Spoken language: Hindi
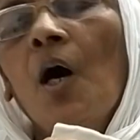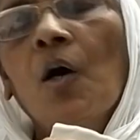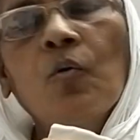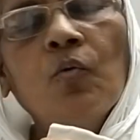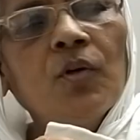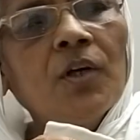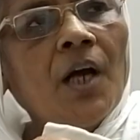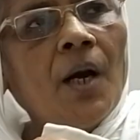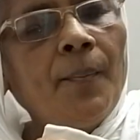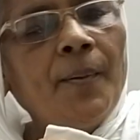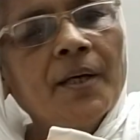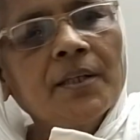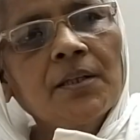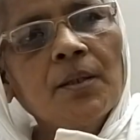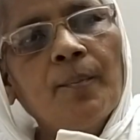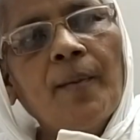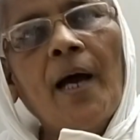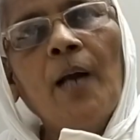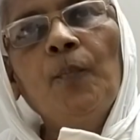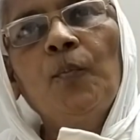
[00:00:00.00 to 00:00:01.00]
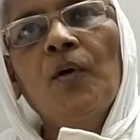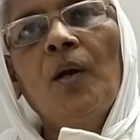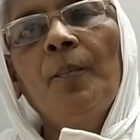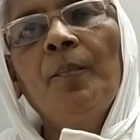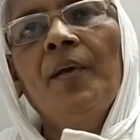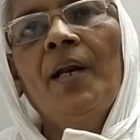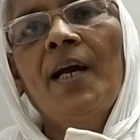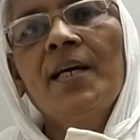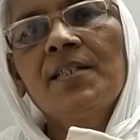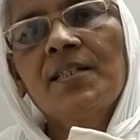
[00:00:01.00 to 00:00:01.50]
और उनका भक्त मालपुरम
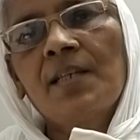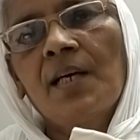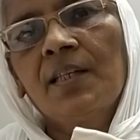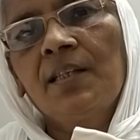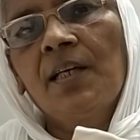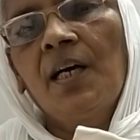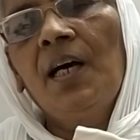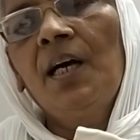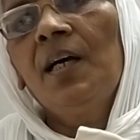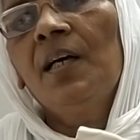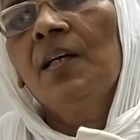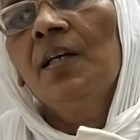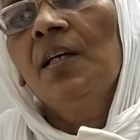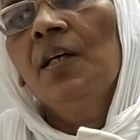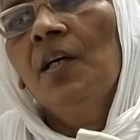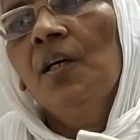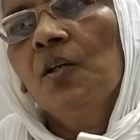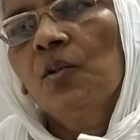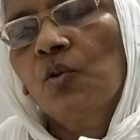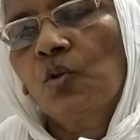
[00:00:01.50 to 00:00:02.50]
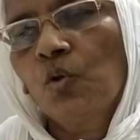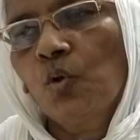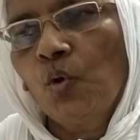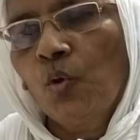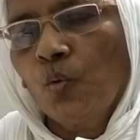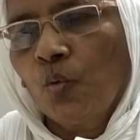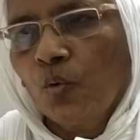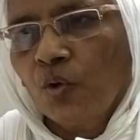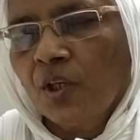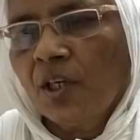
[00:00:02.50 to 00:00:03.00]
विराजता था तो
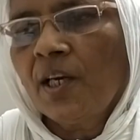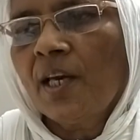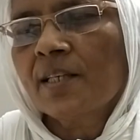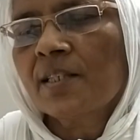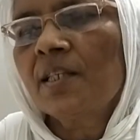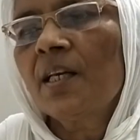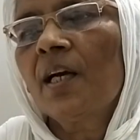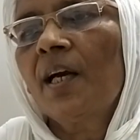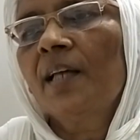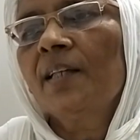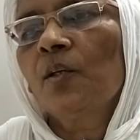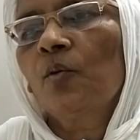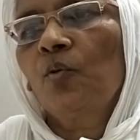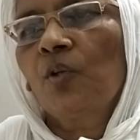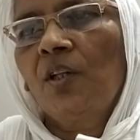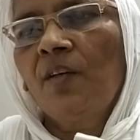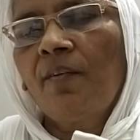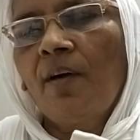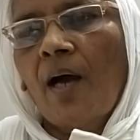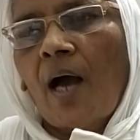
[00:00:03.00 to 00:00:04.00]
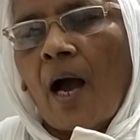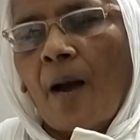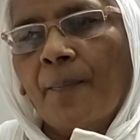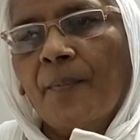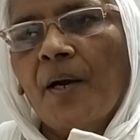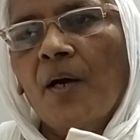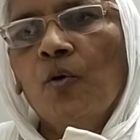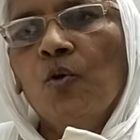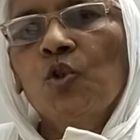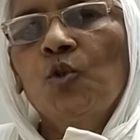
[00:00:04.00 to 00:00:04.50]
उनने इसलिए कहा था गुरुदेव
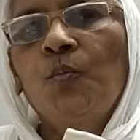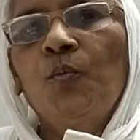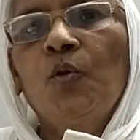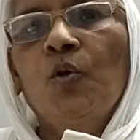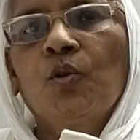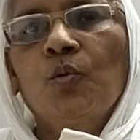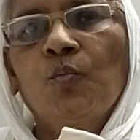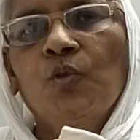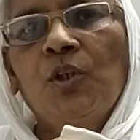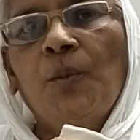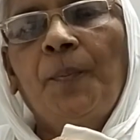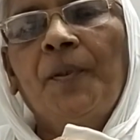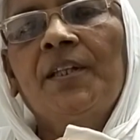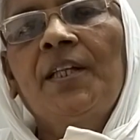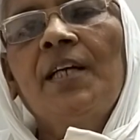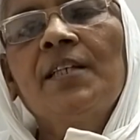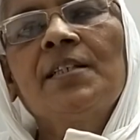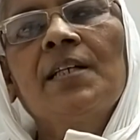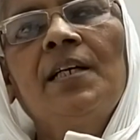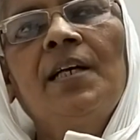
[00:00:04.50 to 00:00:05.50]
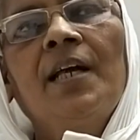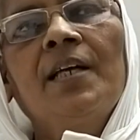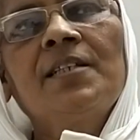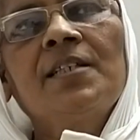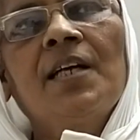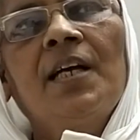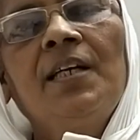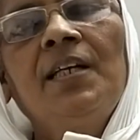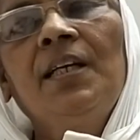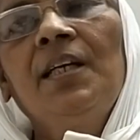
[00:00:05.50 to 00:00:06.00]
आपका कुछ भी हो तो मुझे पता चलना
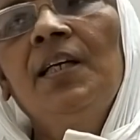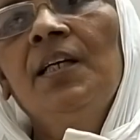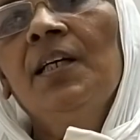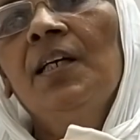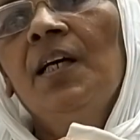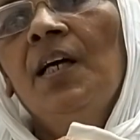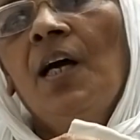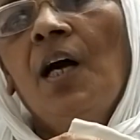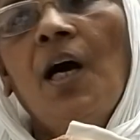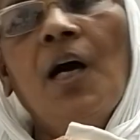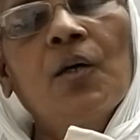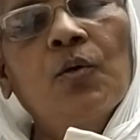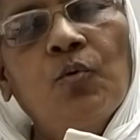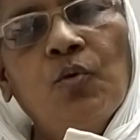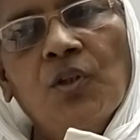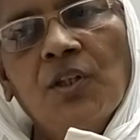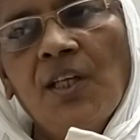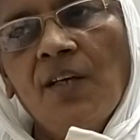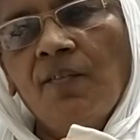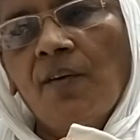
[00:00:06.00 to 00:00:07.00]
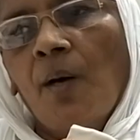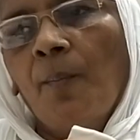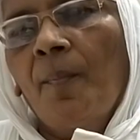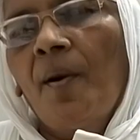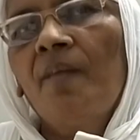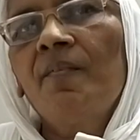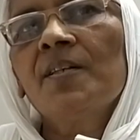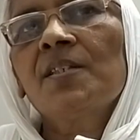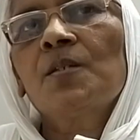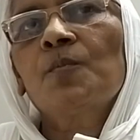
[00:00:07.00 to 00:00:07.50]
चाहिए और गुरुदेव
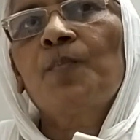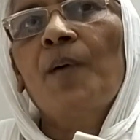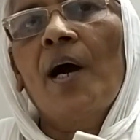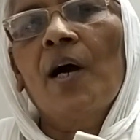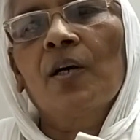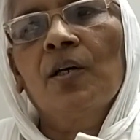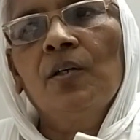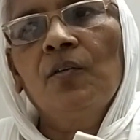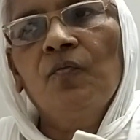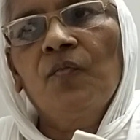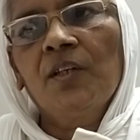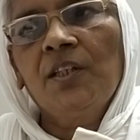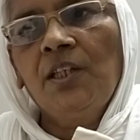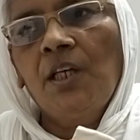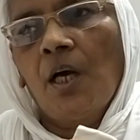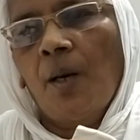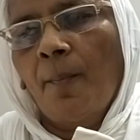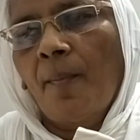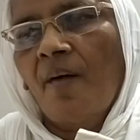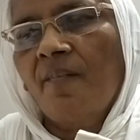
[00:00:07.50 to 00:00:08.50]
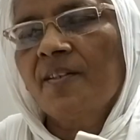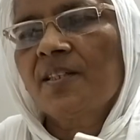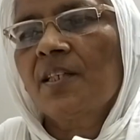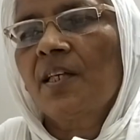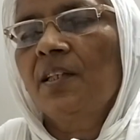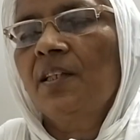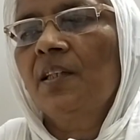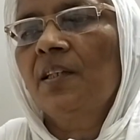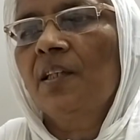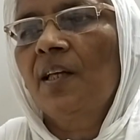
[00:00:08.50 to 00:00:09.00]
अमावस फागुन बदी अमावस
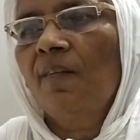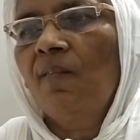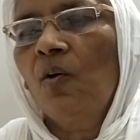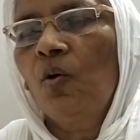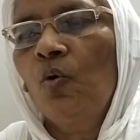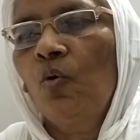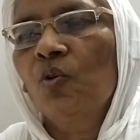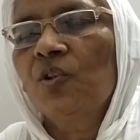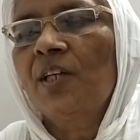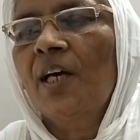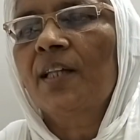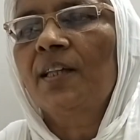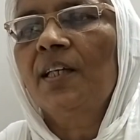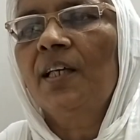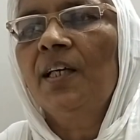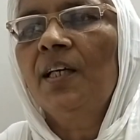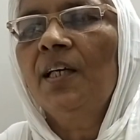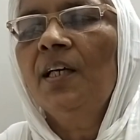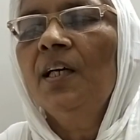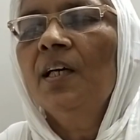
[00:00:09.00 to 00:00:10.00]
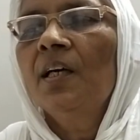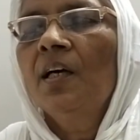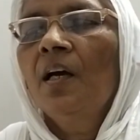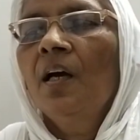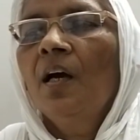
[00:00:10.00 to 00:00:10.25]
के दिन देवलोक हो जाते हैं